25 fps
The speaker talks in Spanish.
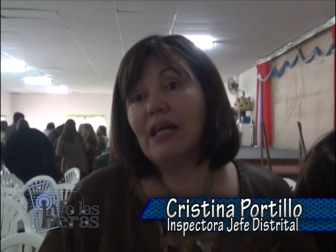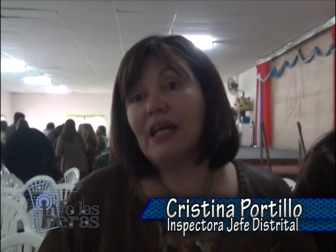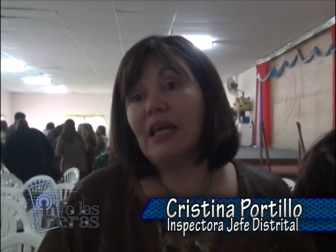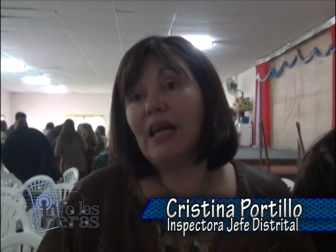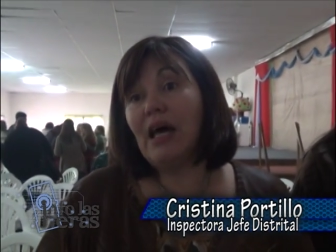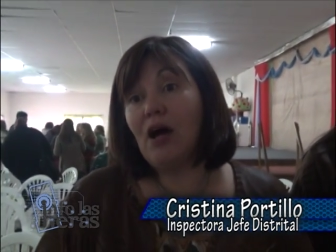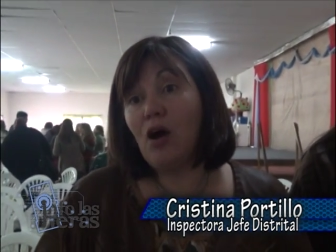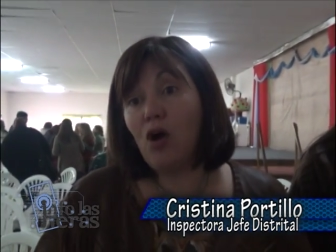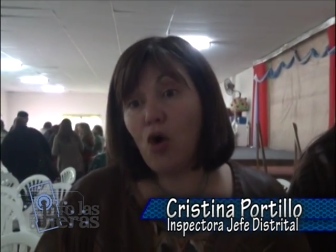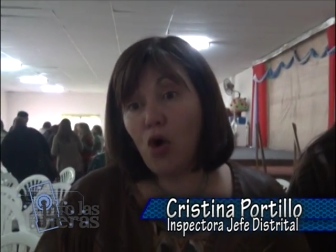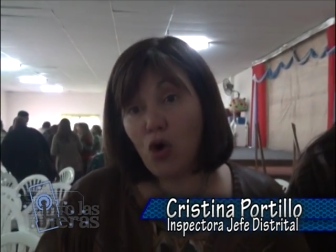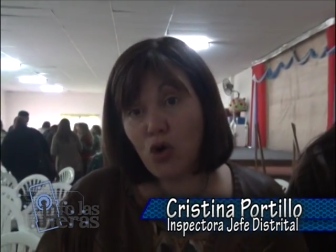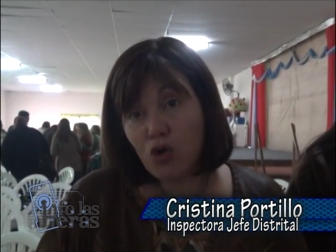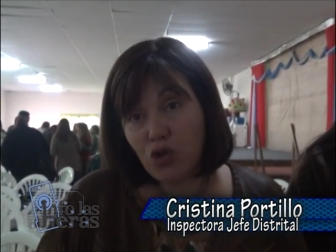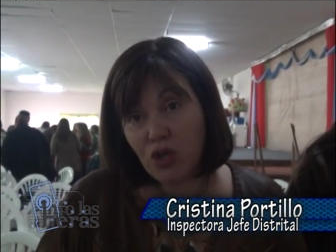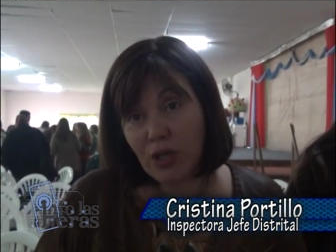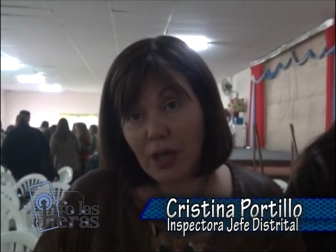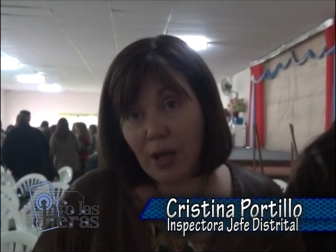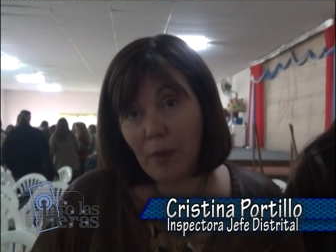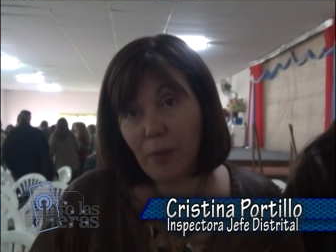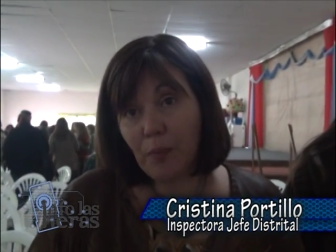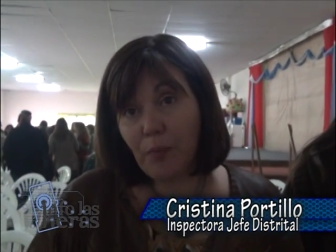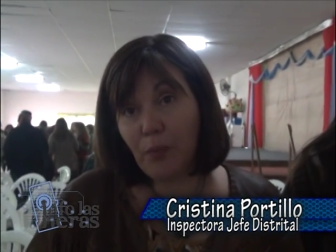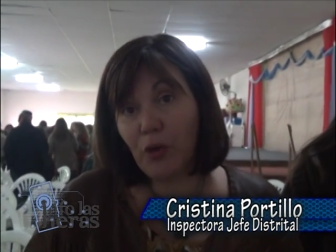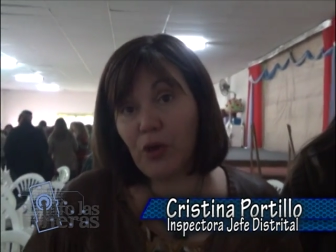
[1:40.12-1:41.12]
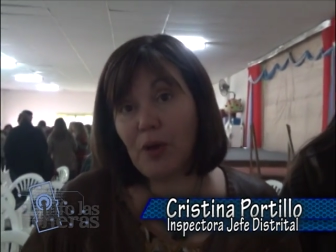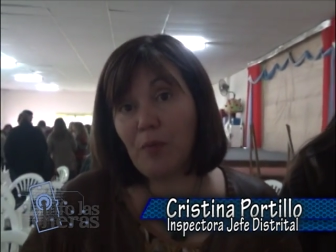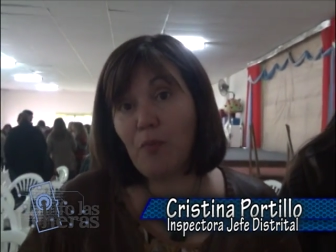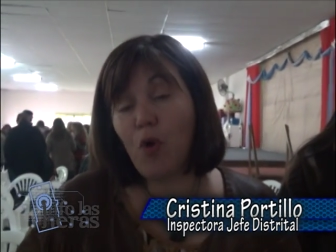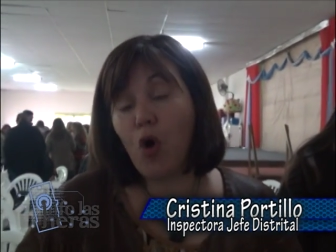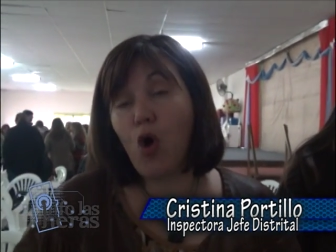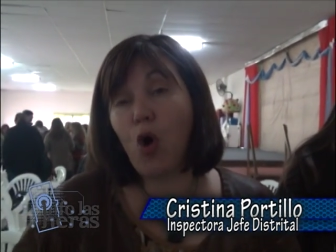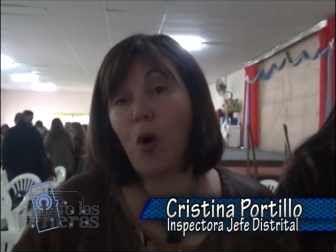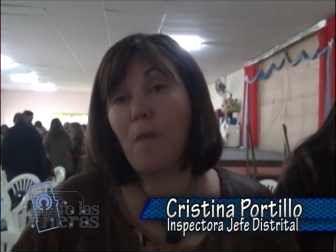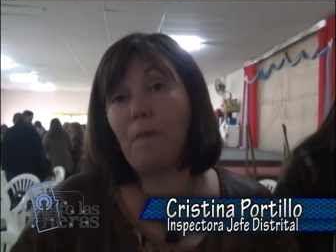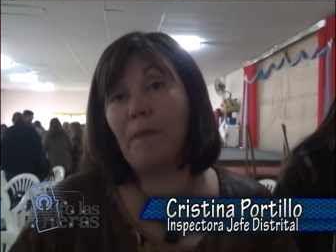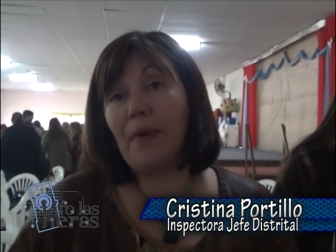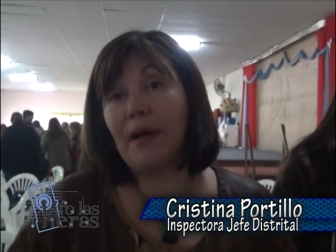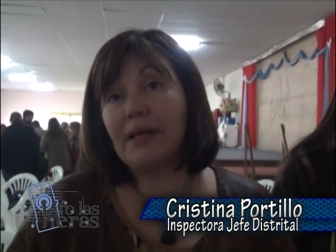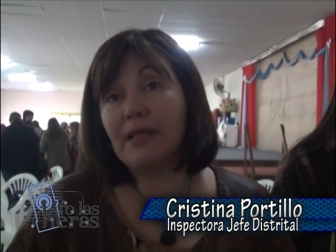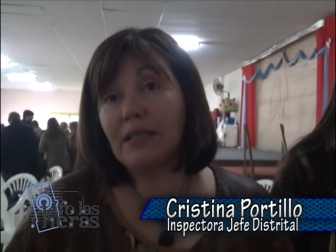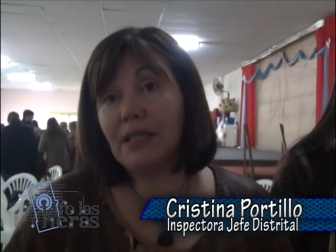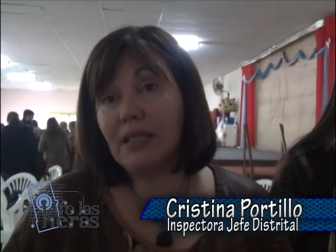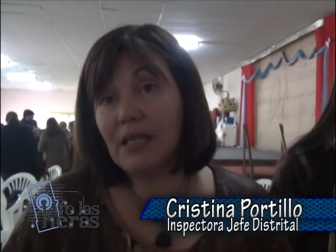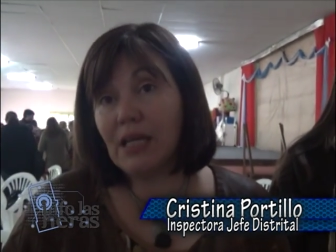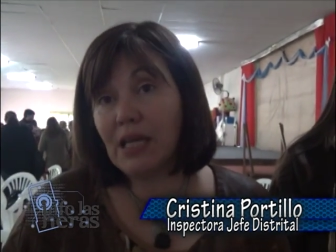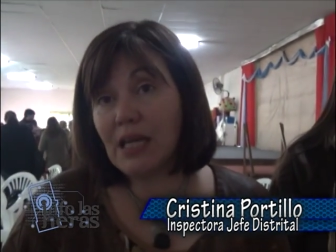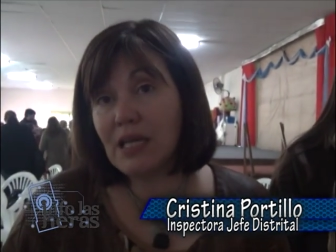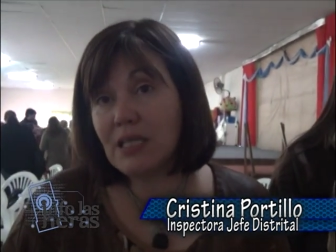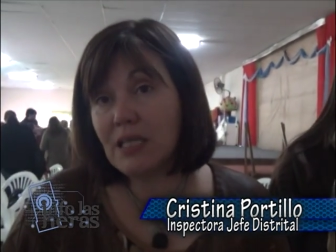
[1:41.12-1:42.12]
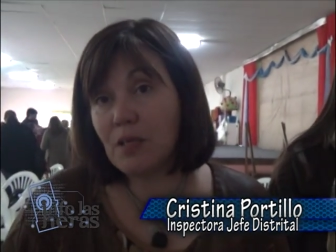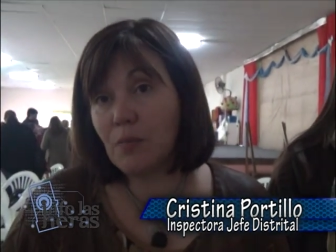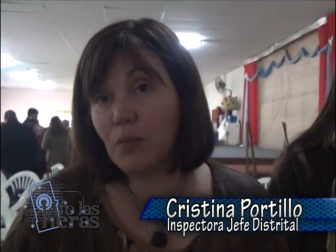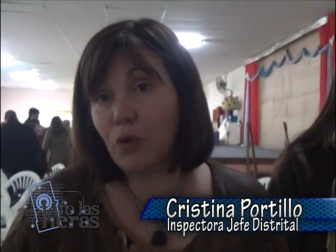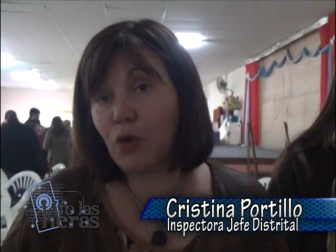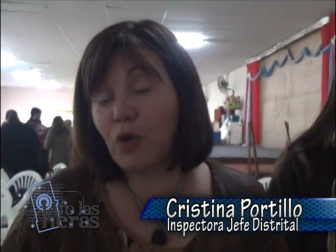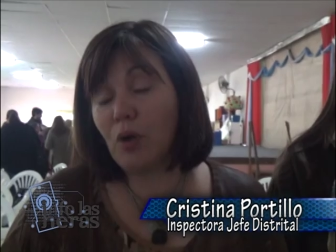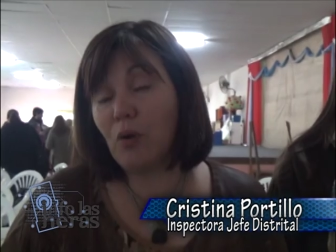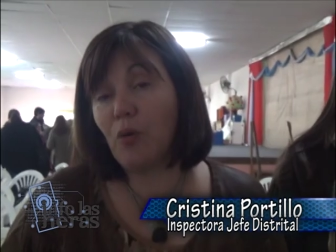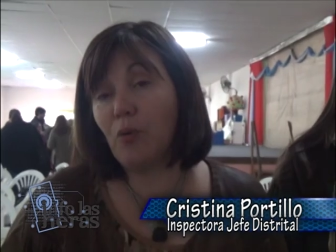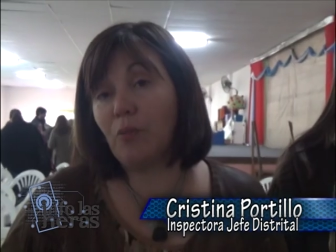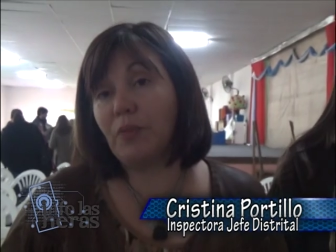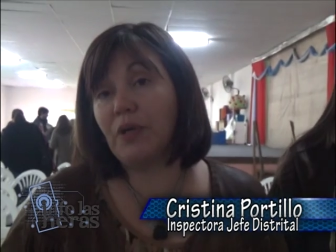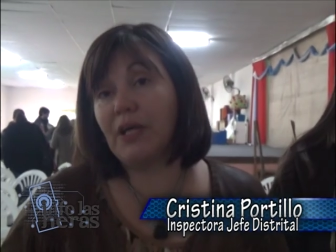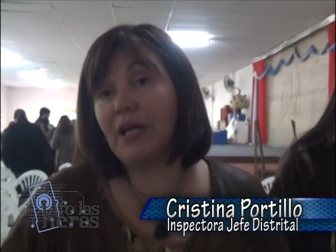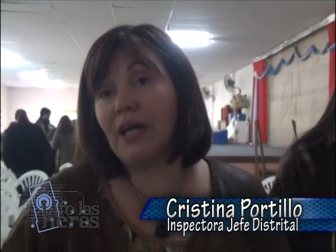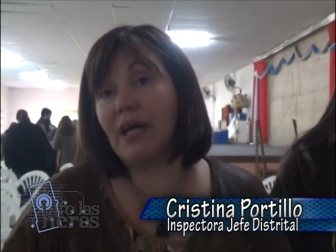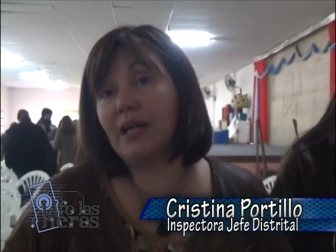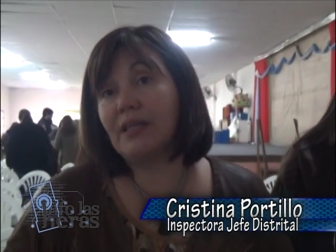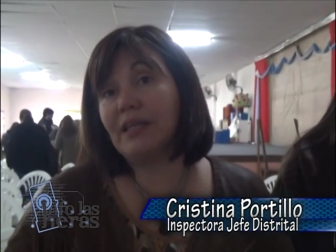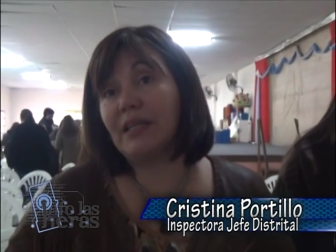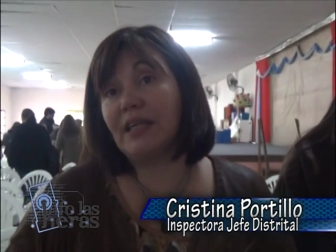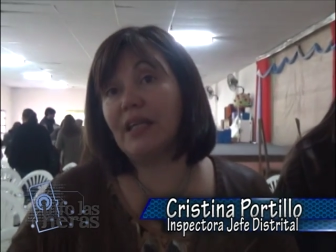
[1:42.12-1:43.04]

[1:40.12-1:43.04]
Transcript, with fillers: las cosas podamos compartirlas y podamos mirar,